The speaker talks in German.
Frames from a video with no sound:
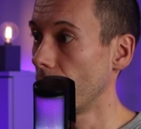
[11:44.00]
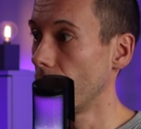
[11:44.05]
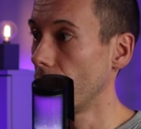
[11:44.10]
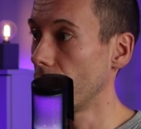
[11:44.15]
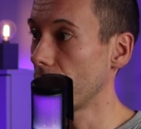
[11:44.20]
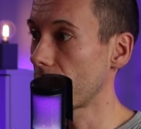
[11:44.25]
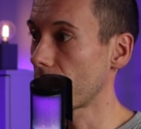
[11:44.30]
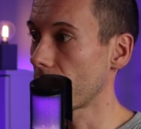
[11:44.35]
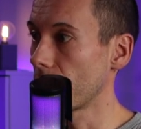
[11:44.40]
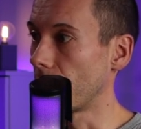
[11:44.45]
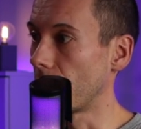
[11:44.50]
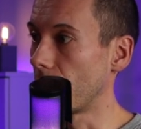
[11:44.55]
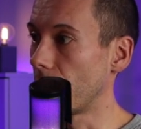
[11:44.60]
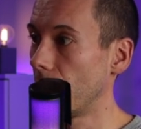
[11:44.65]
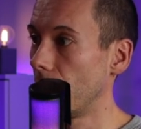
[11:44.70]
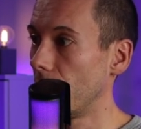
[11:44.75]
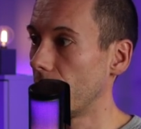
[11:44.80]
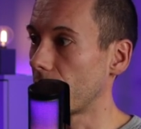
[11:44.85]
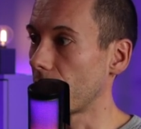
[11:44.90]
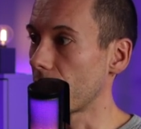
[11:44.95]
und
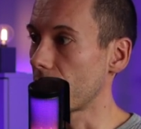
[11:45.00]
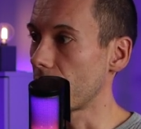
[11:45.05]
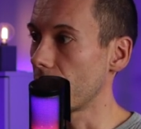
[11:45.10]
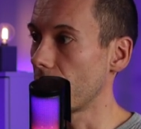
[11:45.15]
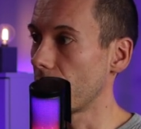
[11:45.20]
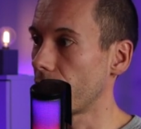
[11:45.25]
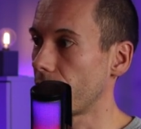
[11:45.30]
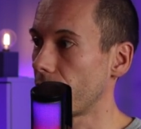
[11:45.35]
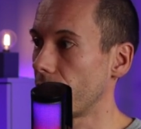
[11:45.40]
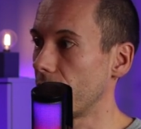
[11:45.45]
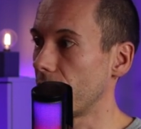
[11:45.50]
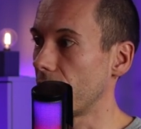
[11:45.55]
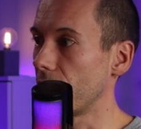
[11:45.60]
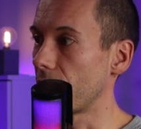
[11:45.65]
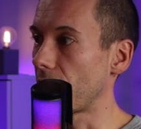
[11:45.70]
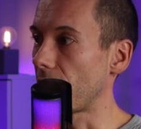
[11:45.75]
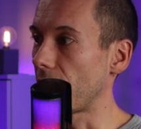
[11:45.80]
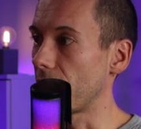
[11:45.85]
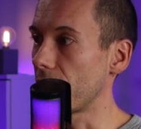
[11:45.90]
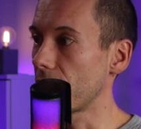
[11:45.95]
zwar, dass er von
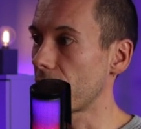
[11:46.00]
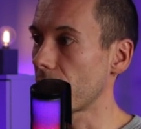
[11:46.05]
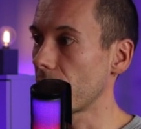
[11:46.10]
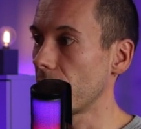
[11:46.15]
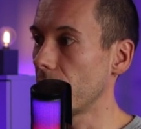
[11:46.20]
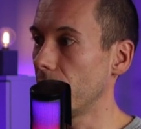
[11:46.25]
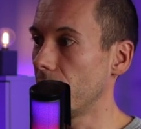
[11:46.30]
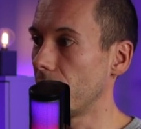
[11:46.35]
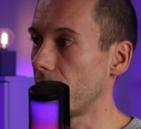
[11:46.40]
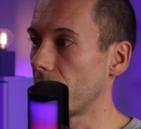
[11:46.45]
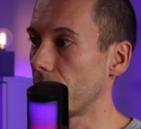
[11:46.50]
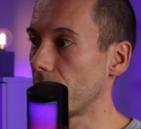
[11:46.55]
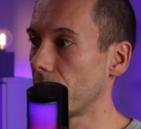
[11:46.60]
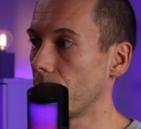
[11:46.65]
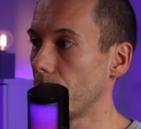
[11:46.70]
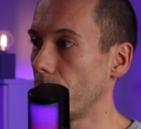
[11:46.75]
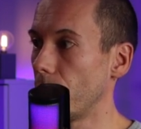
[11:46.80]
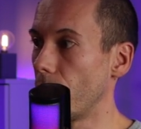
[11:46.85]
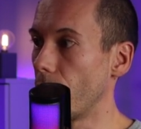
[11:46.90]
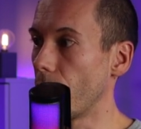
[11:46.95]
den
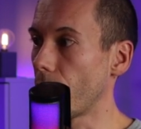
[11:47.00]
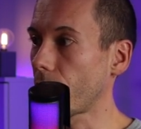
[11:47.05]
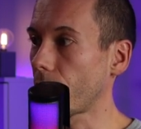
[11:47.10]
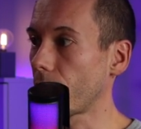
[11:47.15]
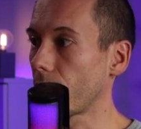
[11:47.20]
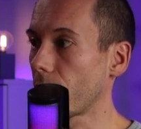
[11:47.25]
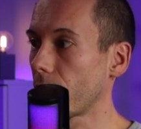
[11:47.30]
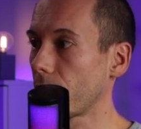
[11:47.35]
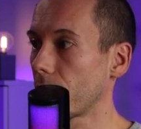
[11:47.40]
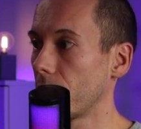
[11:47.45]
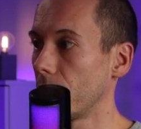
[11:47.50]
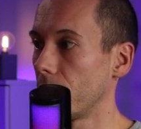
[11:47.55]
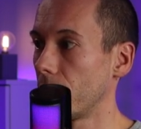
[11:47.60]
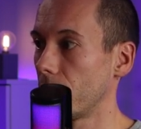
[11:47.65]
einzelnen Blöcken,